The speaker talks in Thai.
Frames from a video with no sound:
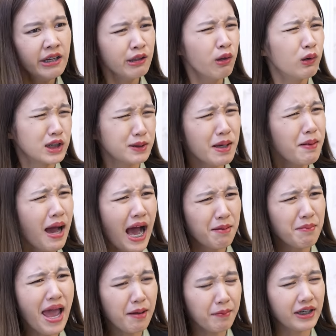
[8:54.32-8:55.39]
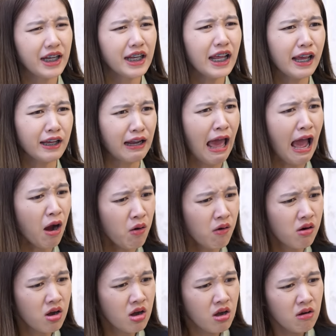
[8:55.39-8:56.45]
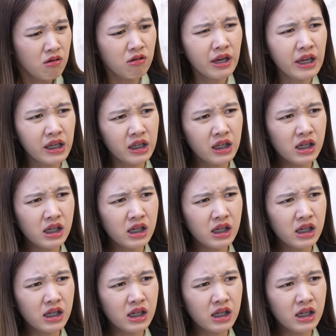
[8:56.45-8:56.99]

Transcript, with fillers: หนูจะไม่พาแม่มาที่นี่อีกแล้วไม่